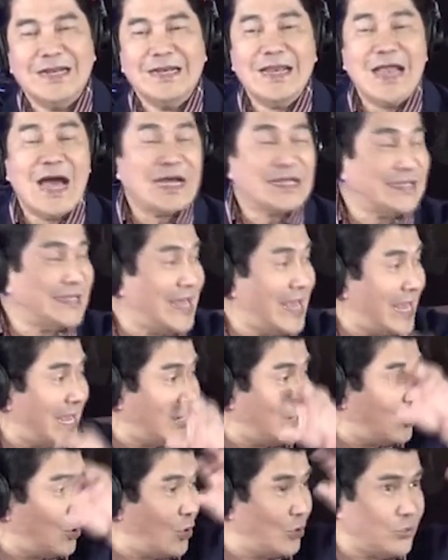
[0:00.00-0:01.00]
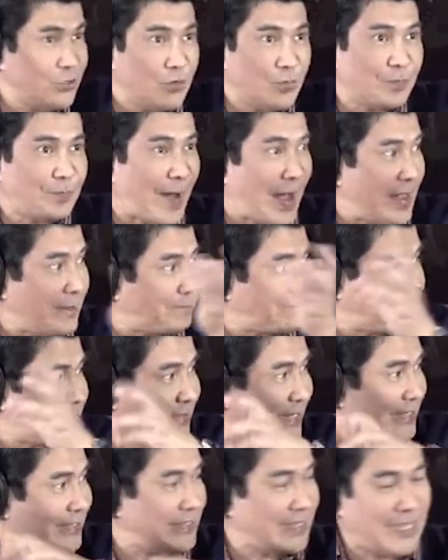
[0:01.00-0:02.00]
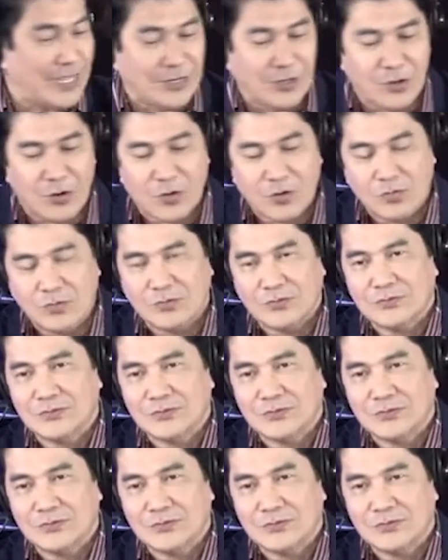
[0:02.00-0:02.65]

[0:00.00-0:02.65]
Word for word: Nagyelo yung pipe, nagyelo.